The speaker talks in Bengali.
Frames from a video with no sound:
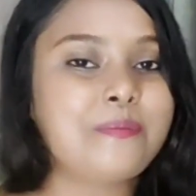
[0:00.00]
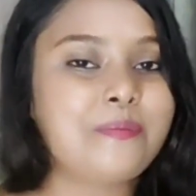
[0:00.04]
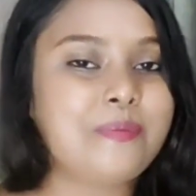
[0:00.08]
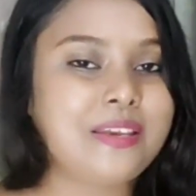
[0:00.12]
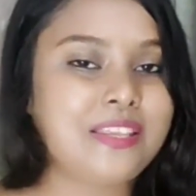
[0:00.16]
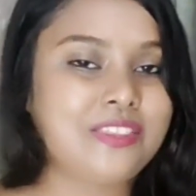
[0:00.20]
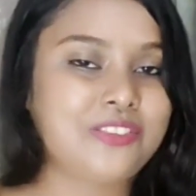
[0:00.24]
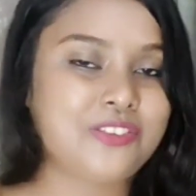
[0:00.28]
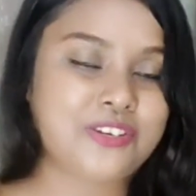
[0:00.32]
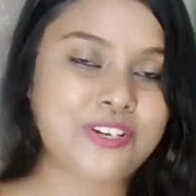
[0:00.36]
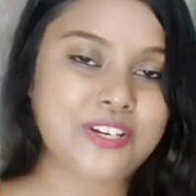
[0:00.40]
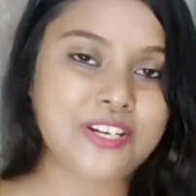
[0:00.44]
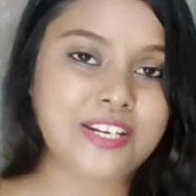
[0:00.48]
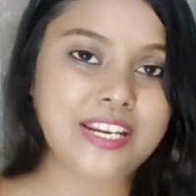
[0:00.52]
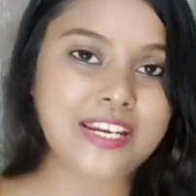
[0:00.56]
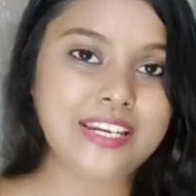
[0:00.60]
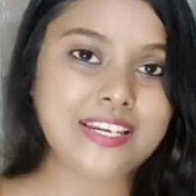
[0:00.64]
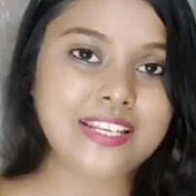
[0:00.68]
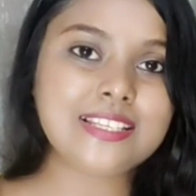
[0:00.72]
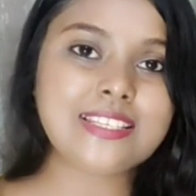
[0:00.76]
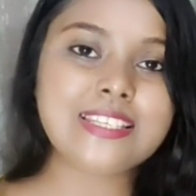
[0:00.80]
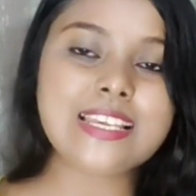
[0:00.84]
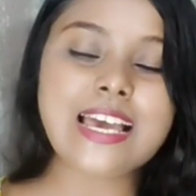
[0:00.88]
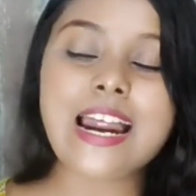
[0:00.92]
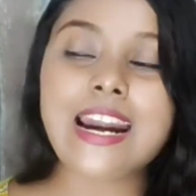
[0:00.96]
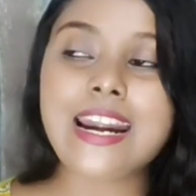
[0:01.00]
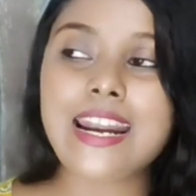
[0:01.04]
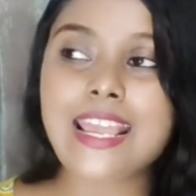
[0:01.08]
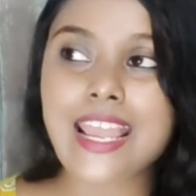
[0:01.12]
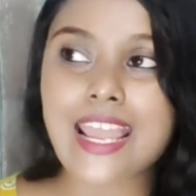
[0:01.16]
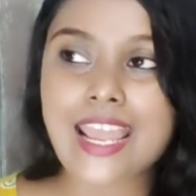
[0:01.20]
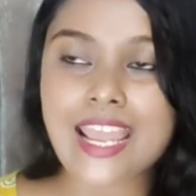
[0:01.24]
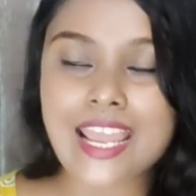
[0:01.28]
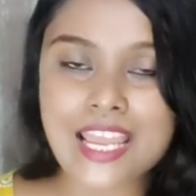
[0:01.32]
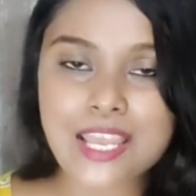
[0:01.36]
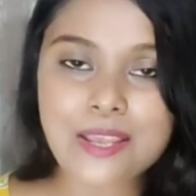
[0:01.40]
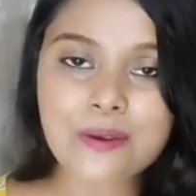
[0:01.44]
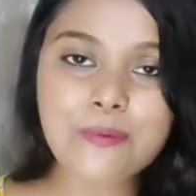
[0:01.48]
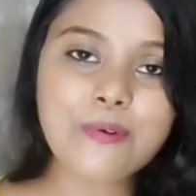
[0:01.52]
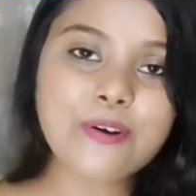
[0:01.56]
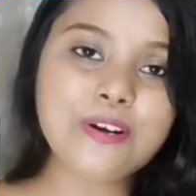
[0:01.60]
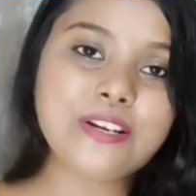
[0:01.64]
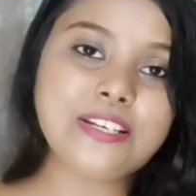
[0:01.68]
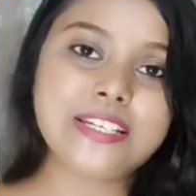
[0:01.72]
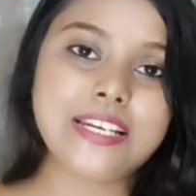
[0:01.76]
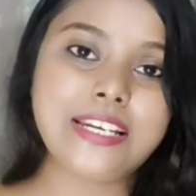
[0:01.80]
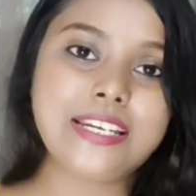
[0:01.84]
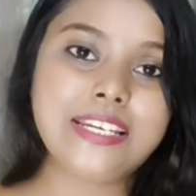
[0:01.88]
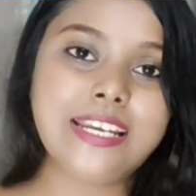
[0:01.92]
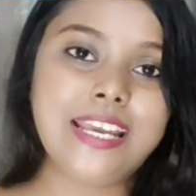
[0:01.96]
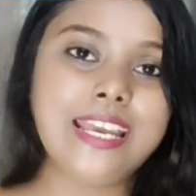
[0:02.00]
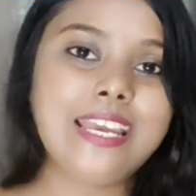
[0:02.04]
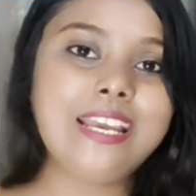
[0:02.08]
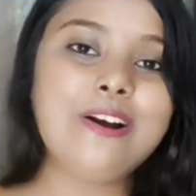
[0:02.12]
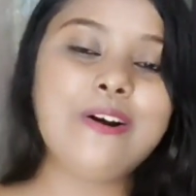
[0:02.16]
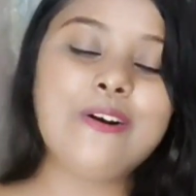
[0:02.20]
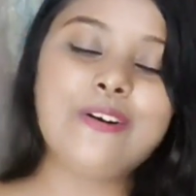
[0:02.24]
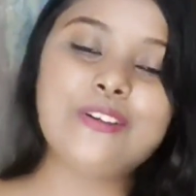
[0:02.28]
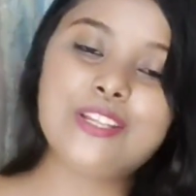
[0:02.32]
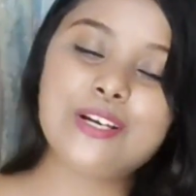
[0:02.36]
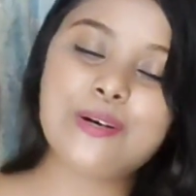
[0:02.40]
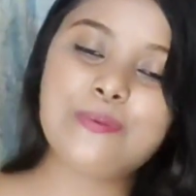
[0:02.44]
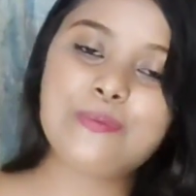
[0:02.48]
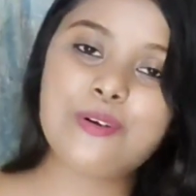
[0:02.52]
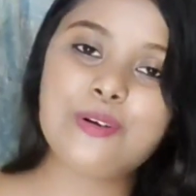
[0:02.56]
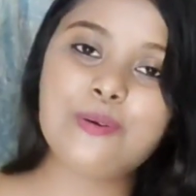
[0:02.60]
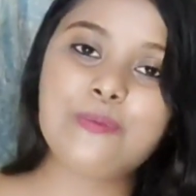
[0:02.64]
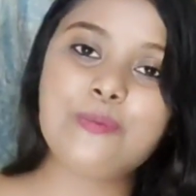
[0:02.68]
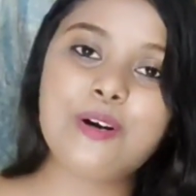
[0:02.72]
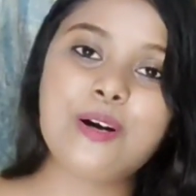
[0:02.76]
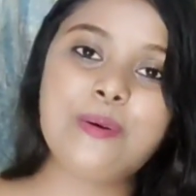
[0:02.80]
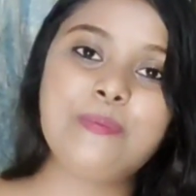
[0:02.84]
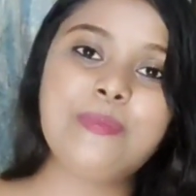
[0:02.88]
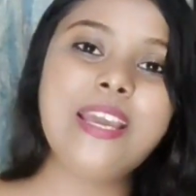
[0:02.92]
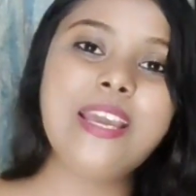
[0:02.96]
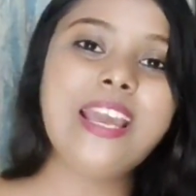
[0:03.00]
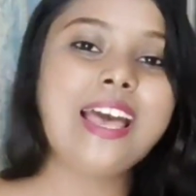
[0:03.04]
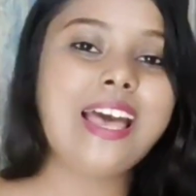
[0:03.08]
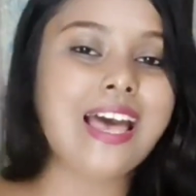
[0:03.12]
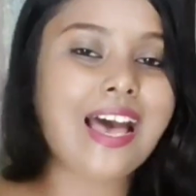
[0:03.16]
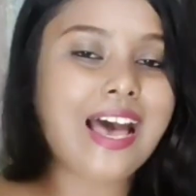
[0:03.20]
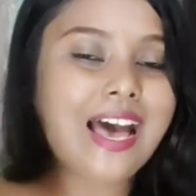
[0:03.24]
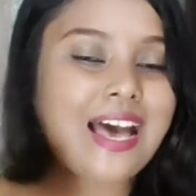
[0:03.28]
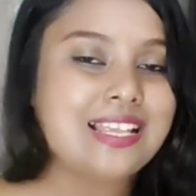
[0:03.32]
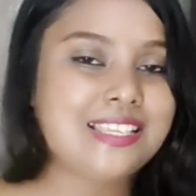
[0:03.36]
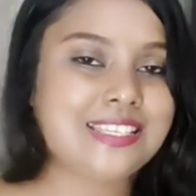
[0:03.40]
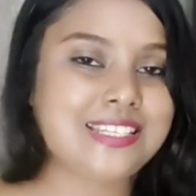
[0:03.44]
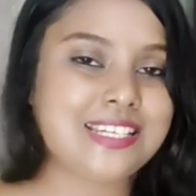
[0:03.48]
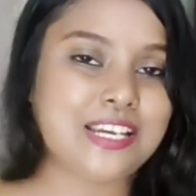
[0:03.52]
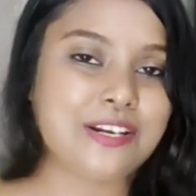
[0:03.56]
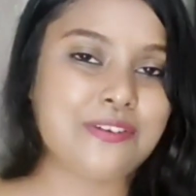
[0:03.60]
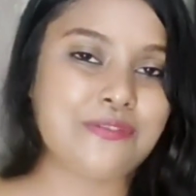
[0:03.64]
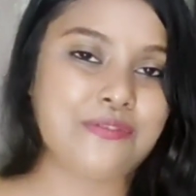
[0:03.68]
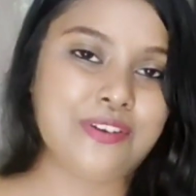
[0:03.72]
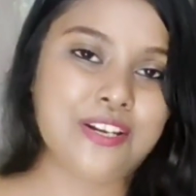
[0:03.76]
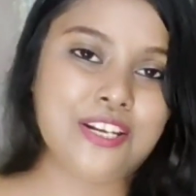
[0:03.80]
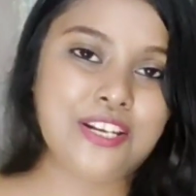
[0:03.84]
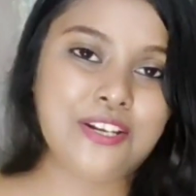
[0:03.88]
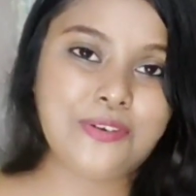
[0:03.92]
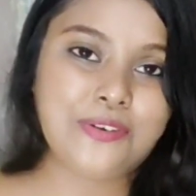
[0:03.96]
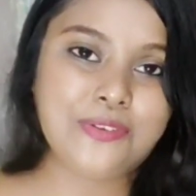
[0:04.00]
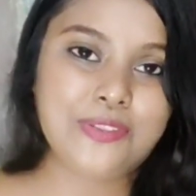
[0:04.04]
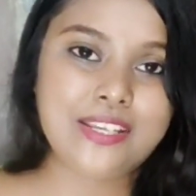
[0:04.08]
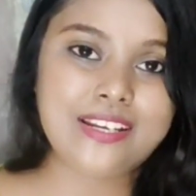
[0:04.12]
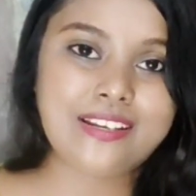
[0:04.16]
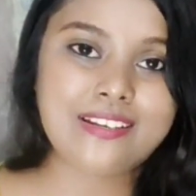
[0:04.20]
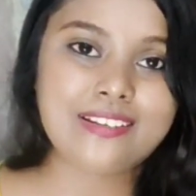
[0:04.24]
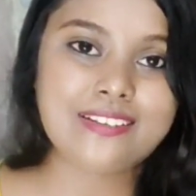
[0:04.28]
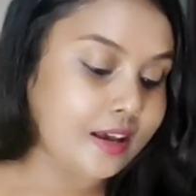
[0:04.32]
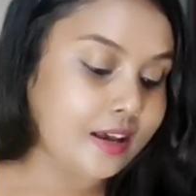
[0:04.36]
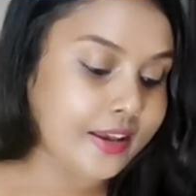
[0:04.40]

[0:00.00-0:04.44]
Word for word: মিথ্রিডেটিস আর এই বইটা নিয়েই কথা বলবো আমি আজকের ভিডিওতে